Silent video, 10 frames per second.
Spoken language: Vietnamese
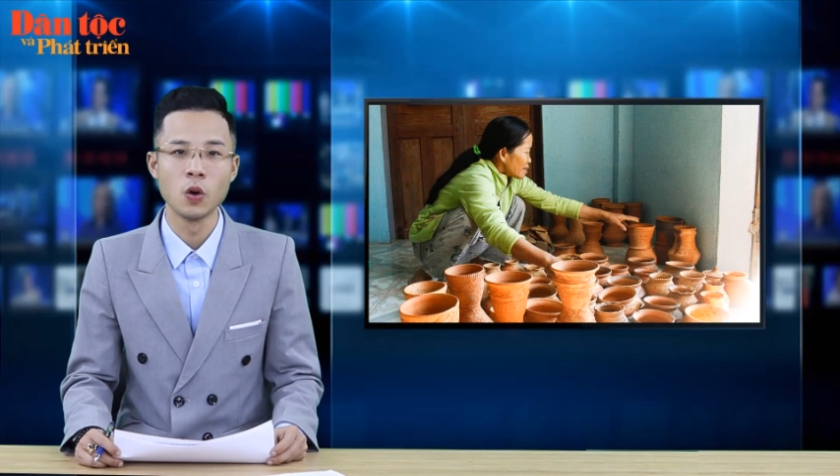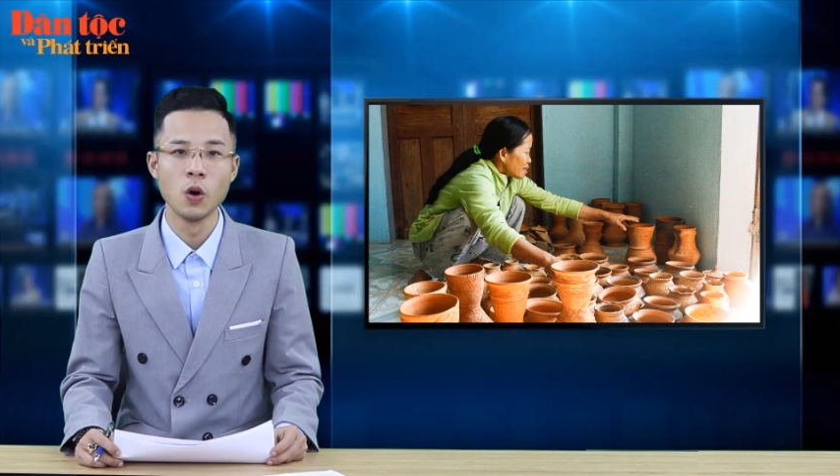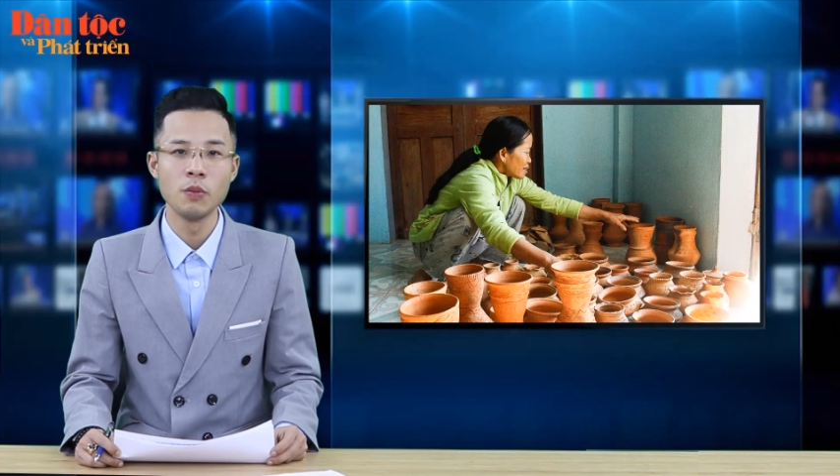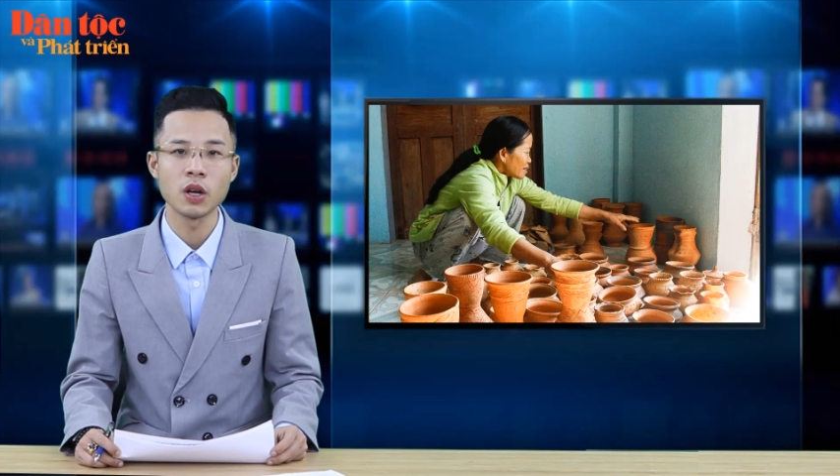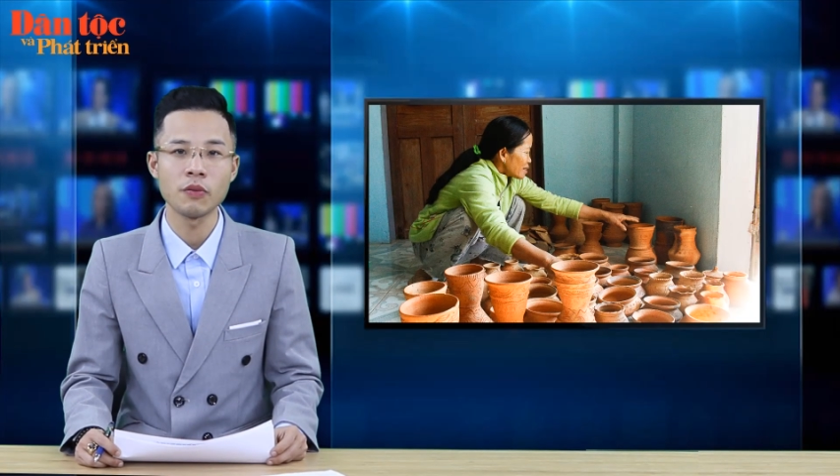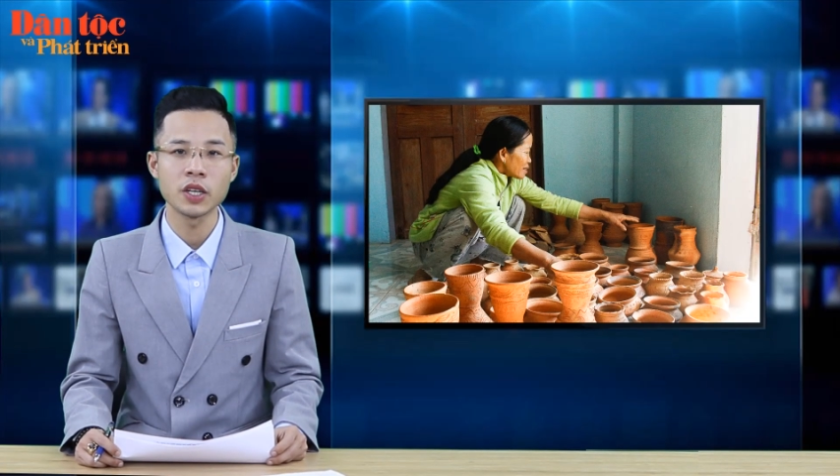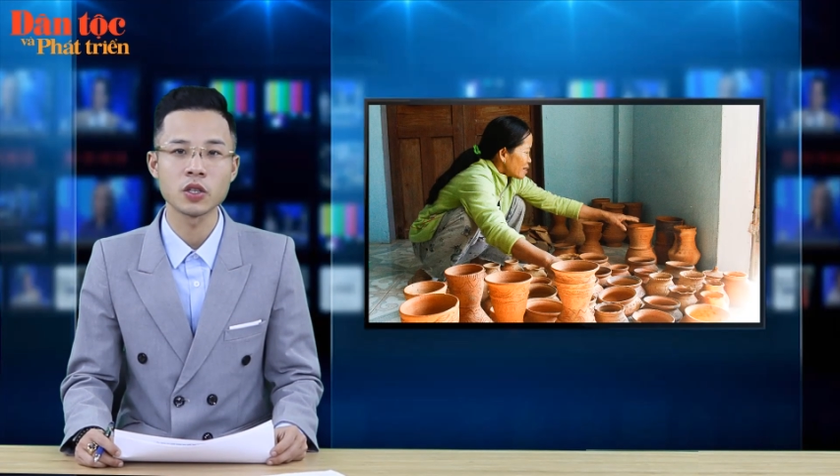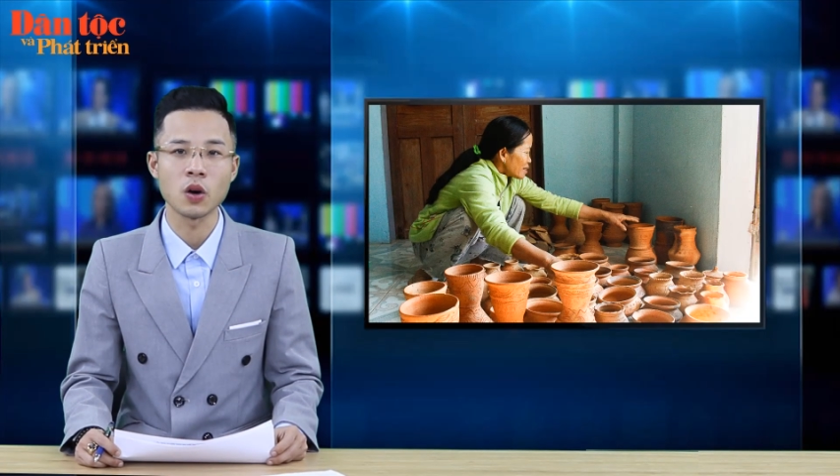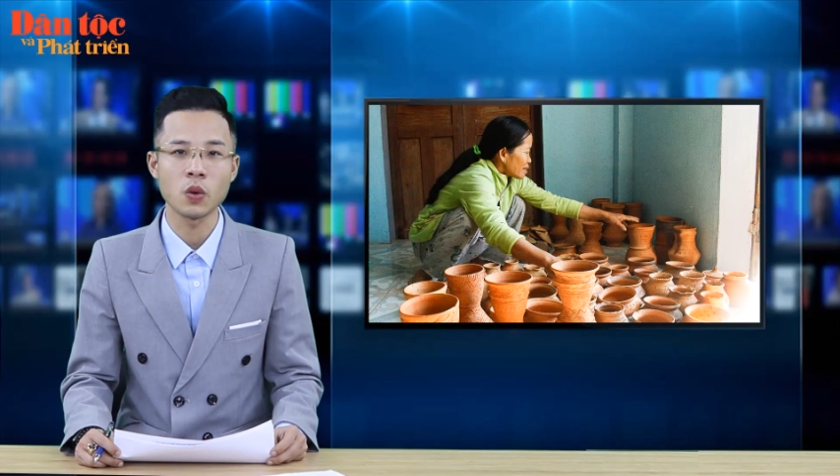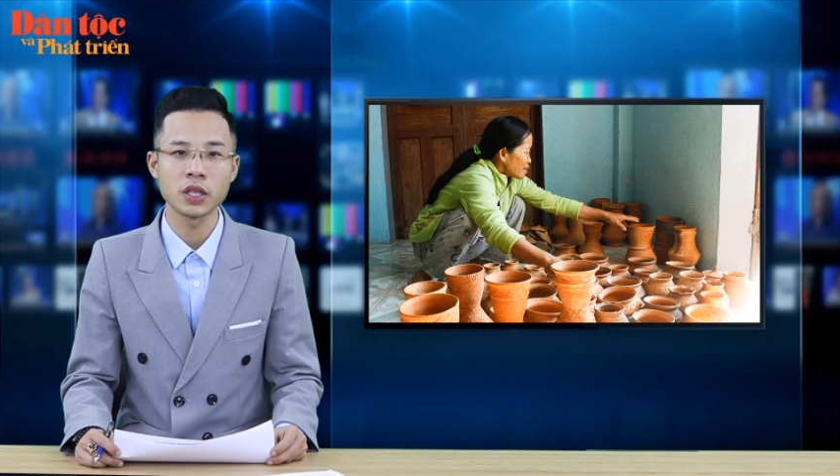gốm đóng vai
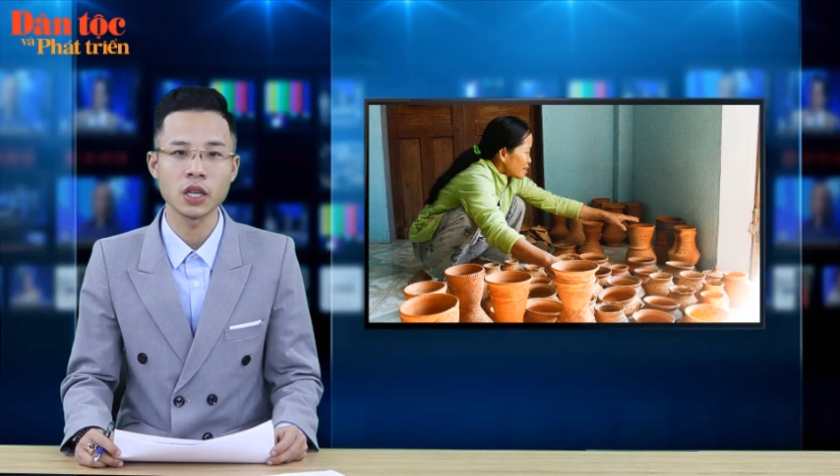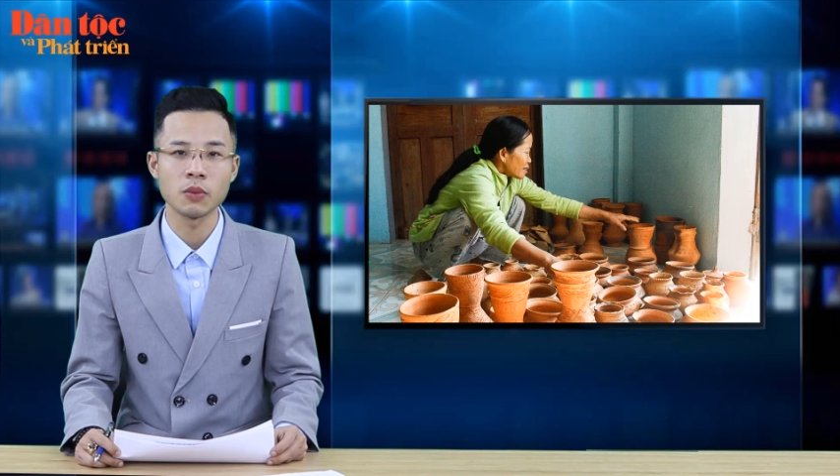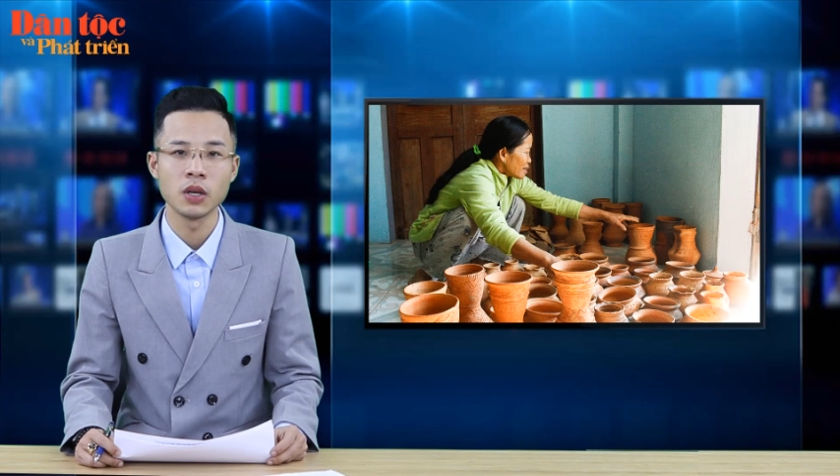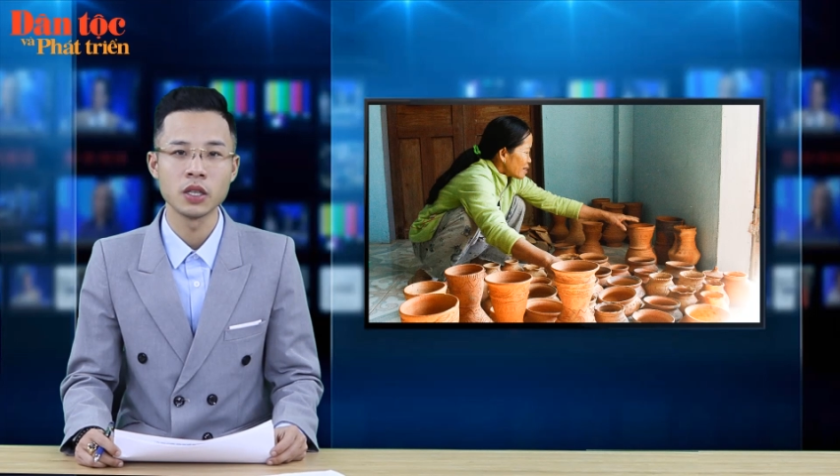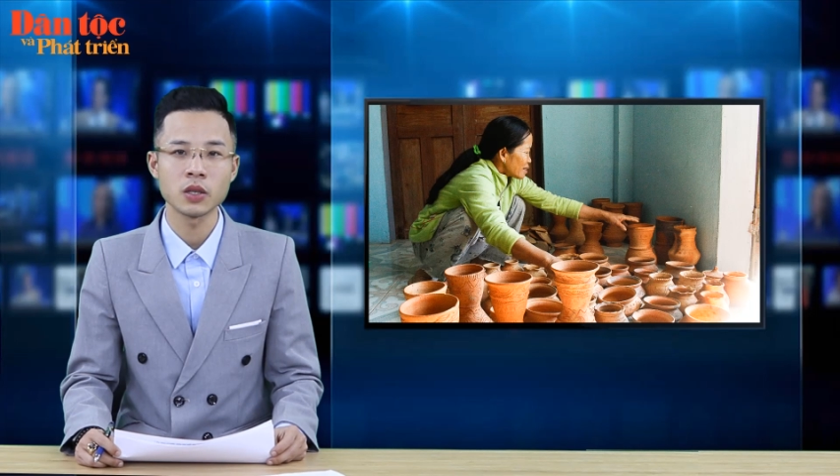trò quan trọng